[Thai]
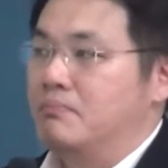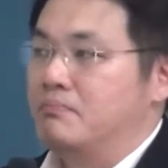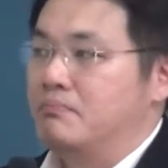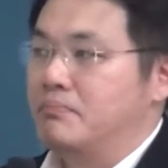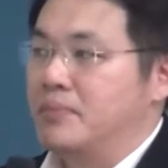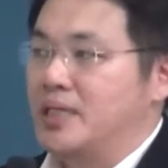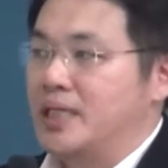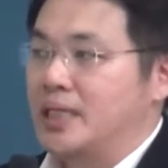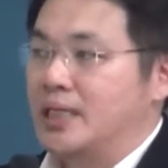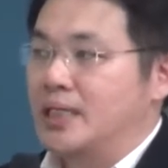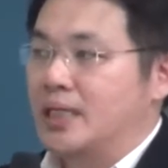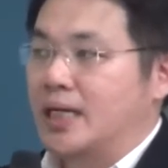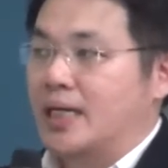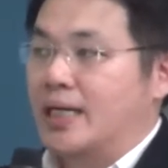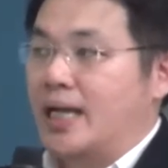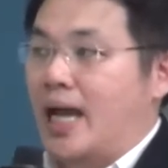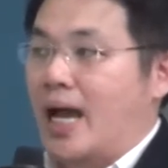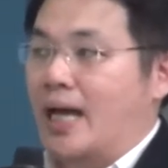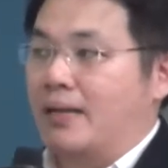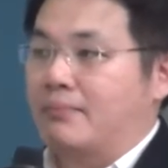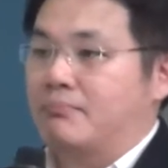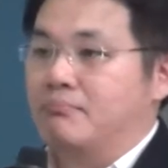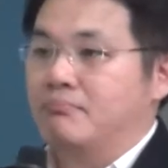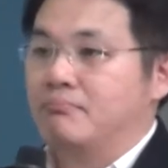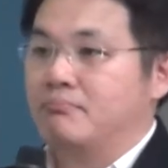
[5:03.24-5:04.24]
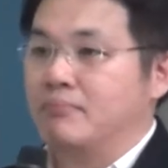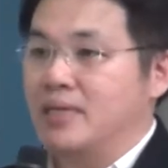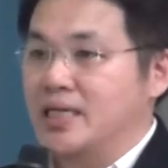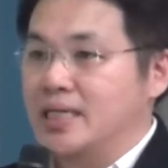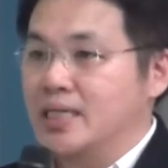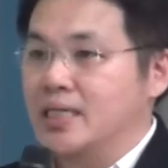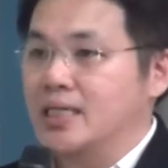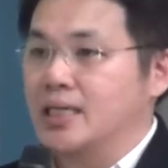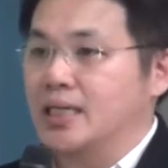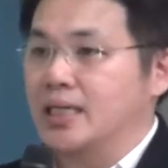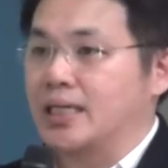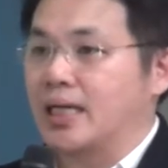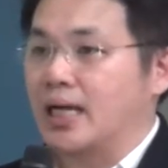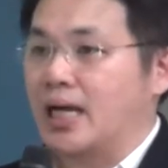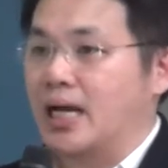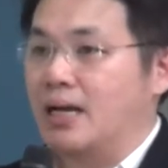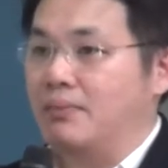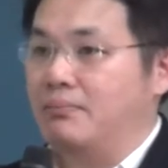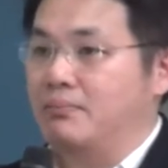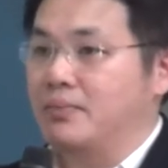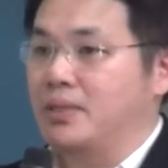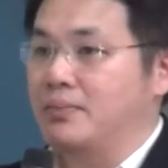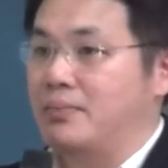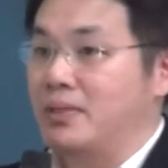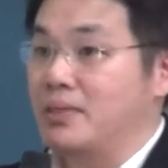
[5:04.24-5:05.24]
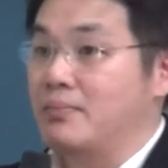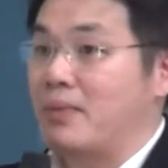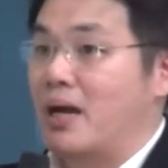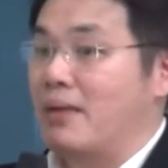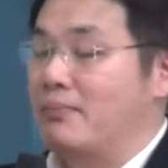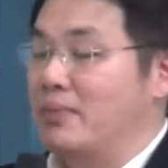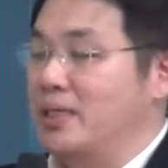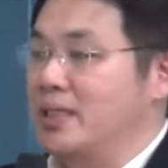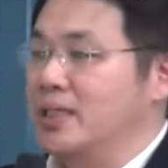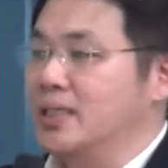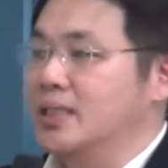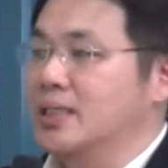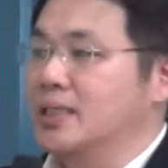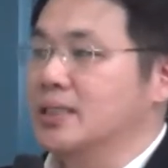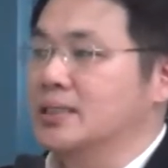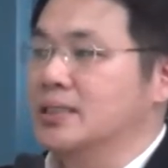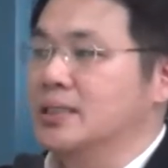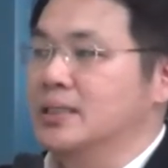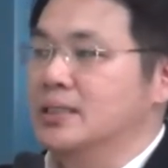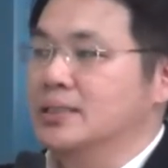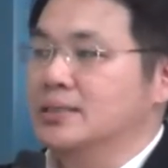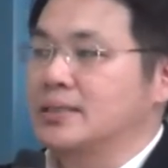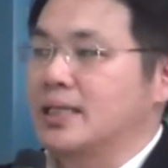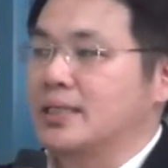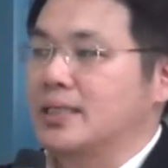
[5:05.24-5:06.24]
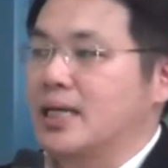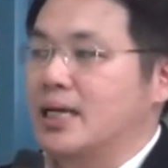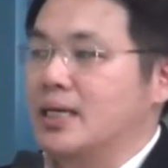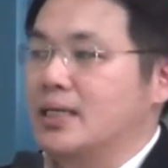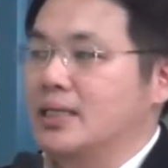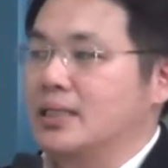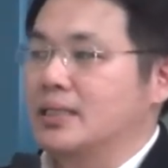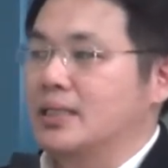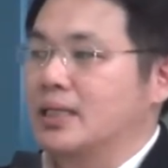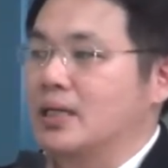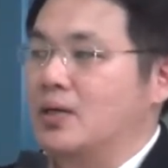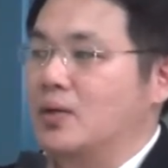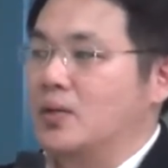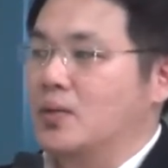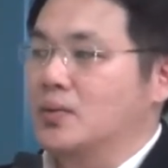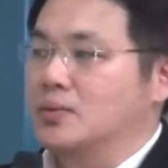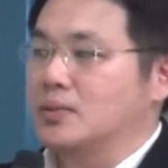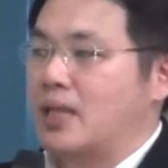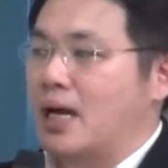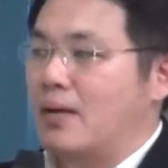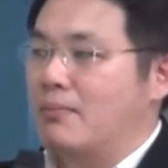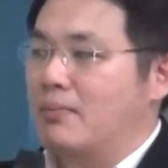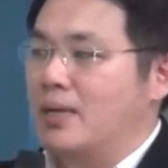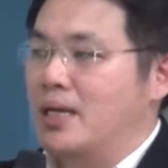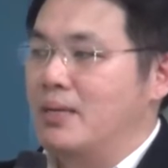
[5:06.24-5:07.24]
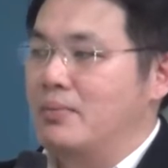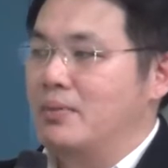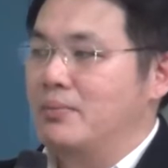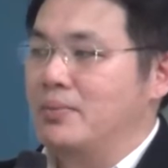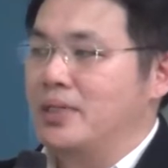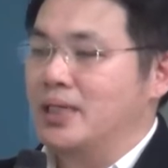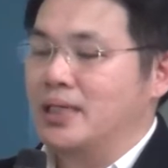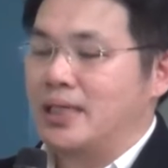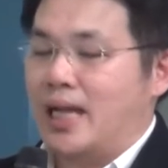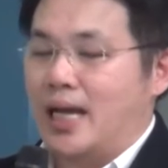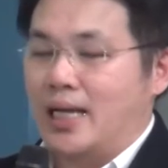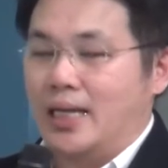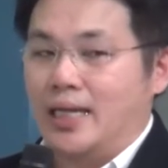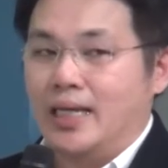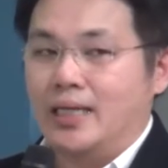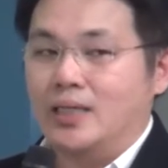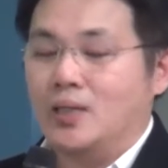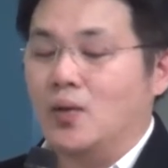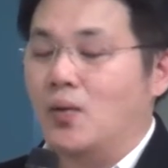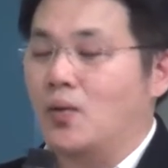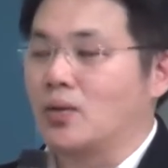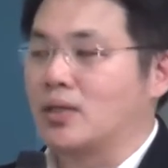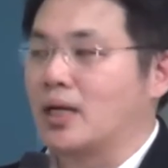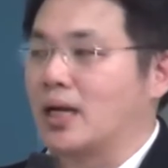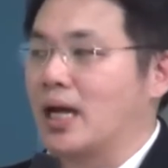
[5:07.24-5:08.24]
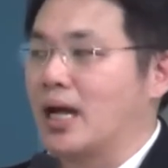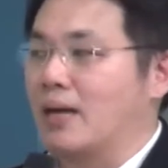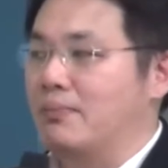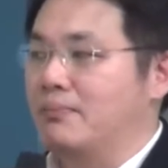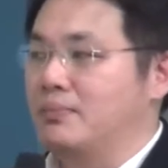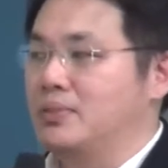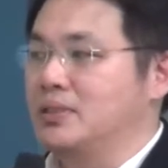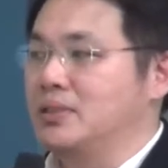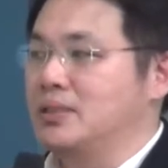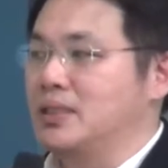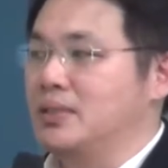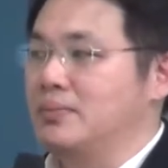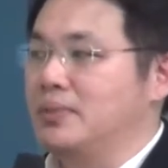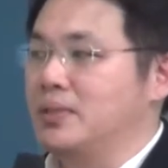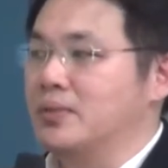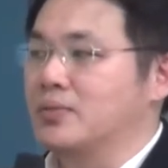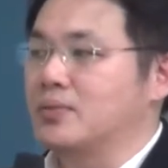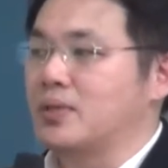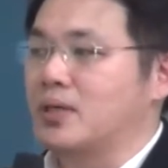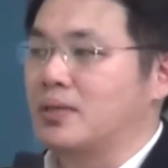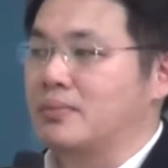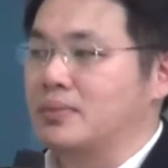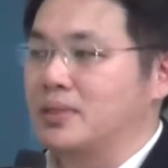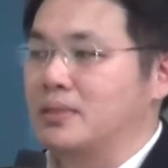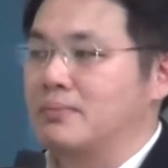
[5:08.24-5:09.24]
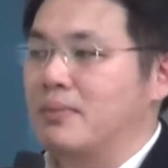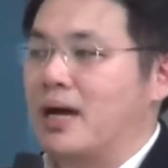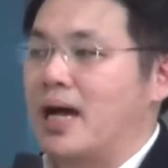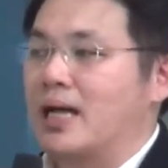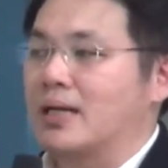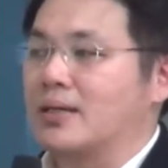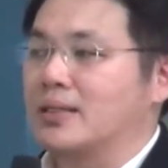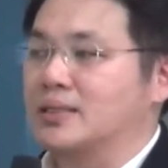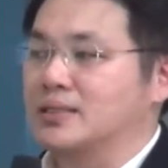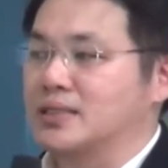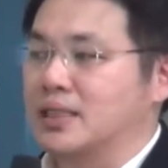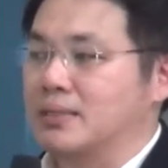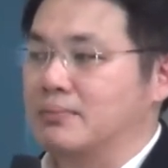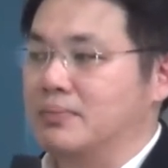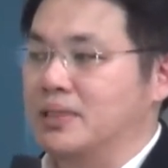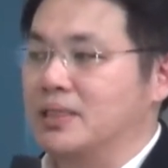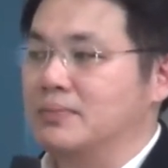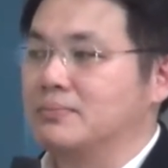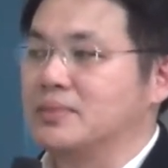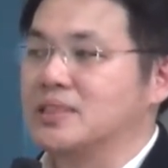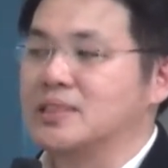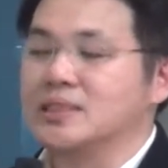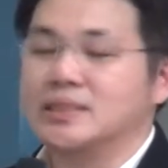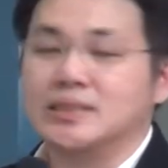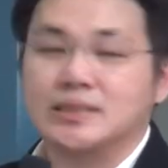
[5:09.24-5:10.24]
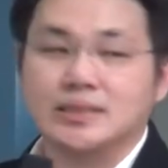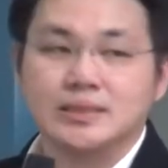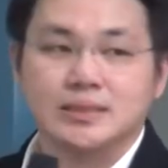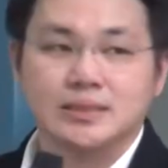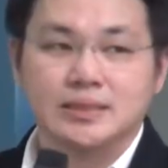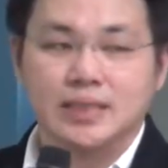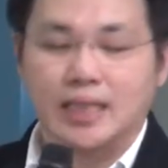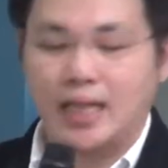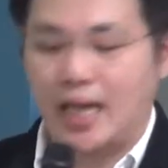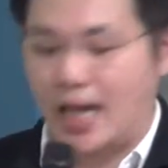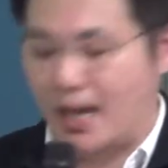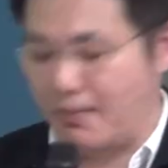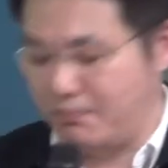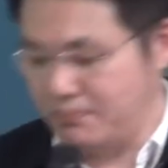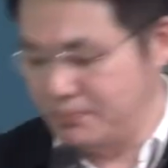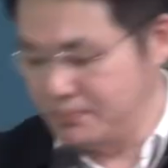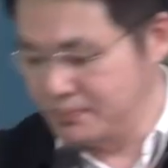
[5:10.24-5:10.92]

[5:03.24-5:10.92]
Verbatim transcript: มีขนาดไม่เยอะนะครับมีปริมาณไม่เยอะแต่ถ้าเกิดเราทำให้มันมีขนาดเล็กลงนะครับพื้นที่ผิวต่อปริมาตรก็จะเพิ่มขึ้นนะครับ